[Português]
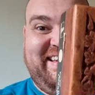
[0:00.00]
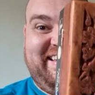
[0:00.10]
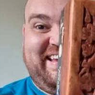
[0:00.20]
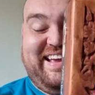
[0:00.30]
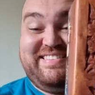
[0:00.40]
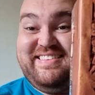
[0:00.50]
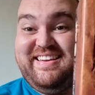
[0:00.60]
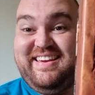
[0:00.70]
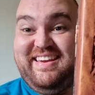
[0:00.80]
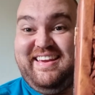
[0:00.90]
E essa
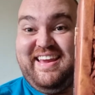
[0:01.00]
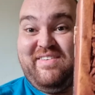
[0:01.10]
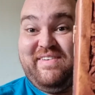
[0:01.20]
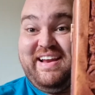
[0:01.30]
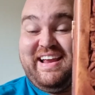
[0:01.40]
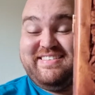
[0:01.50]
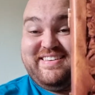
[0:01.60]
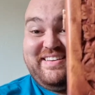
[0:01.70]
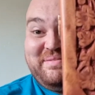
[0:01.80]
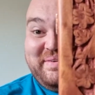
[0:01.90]
daqui é uma
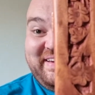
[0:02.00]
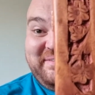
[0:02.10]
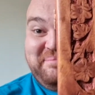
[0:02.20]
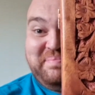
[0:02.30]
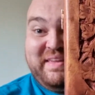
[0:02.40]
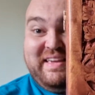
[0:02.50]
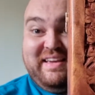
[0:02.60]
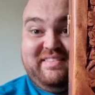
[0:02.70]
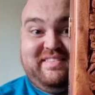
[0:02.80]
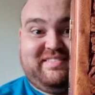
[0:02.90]
caixa também
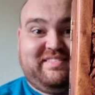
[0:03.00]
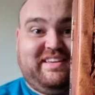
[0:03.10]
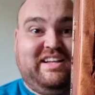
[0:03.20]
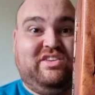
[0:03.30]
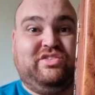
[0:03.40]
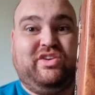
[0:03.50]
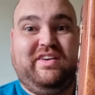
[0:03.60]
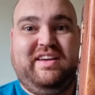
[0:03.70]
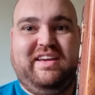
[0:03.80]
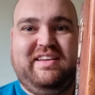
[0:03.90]
de sando, só
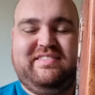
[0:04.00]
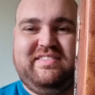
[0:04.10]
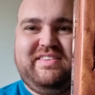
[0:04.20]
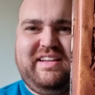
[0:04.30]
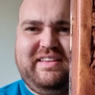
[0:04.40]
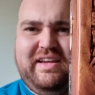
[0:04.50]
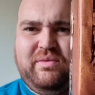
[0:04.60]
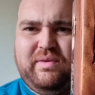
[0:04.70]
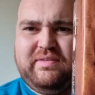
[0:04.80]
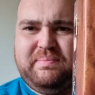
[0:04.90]
que esse já tem
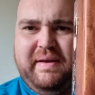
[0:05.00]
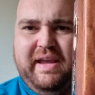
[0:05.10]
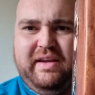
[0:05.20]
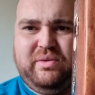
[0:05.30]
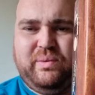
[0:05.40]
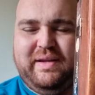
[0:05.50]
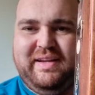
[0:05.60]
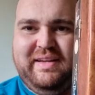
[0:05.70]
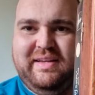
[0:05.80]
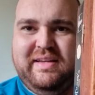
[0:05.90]
um aspecto, né?